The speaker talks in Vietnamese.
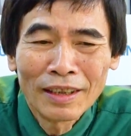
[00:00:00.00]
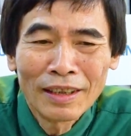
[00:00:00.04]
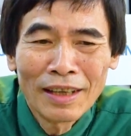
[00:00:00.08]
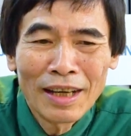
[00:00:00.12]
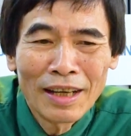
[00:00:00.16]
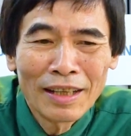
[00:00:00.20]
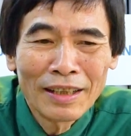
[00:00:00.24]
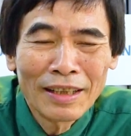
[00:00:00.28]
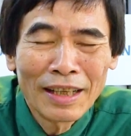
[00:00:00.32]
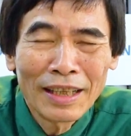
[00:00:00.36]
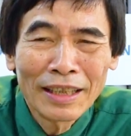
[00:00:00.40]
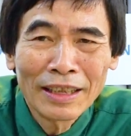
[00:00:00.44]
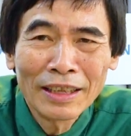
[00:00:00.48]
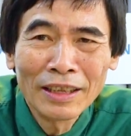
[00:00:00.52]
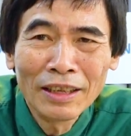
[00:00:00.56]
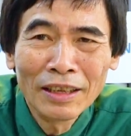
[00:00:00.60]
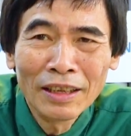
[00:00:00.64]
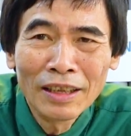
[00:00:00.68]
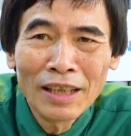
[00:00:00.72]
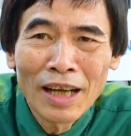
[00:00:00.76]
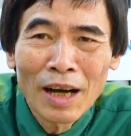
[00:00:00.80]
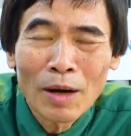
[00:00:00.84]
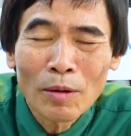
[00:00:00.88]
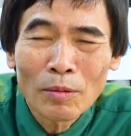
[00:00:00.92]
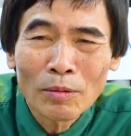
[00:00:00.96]
đằng này
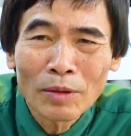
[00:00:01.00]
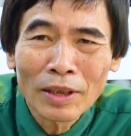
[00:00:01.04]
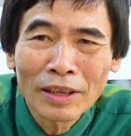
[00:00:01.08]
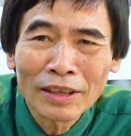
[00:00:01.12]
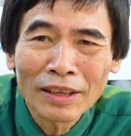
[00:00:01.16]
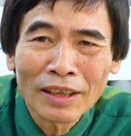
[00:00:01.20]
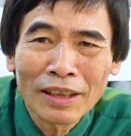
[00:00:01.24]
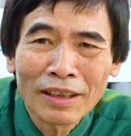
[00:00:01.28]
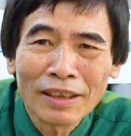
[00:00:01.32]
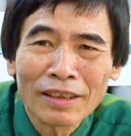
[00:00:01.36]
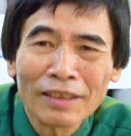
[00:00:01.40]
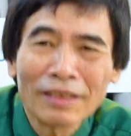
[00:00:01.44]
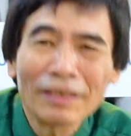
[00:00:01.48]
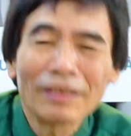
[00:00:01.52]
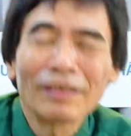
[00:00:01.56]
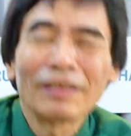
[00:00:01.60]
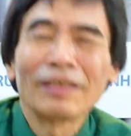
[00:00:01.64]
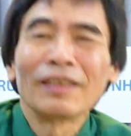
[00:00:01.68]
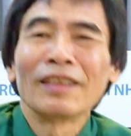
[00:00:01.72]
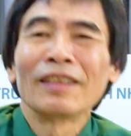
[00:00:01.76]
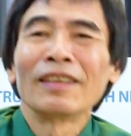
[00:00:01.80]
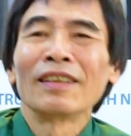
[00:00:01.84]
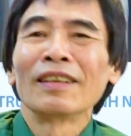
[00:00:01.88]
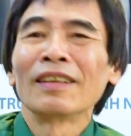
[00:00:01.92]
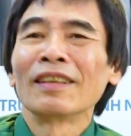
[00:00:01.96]
chưa học đã sợ
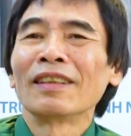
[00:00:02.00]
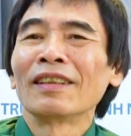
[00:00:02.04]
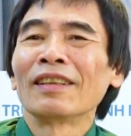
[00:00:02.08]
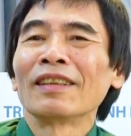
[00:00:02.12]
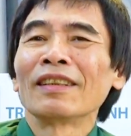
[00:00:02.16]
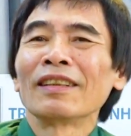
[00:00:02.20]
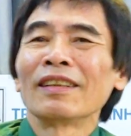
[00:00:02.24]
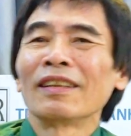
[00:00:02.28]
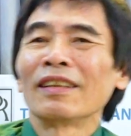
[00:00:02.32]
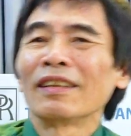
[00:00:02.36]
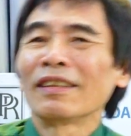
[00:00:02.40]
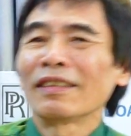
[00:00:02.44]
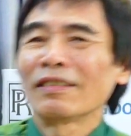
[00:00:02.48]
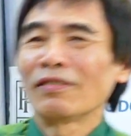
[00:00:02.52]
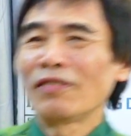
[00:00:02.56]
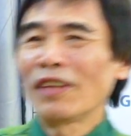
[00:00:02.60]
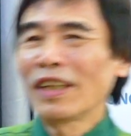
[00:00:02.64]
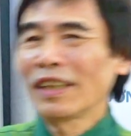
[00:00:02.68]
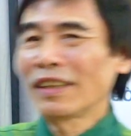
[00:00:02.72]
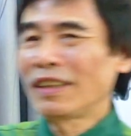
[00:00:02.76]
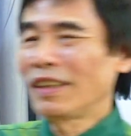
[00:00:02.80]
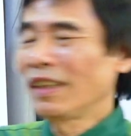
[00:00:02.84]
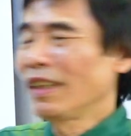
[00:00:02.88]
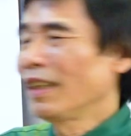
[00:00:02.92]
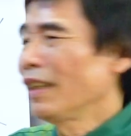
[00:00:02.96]

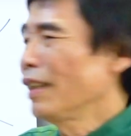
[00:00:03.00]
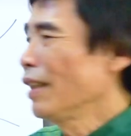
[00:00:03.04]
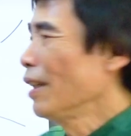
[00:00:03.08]
vậy thì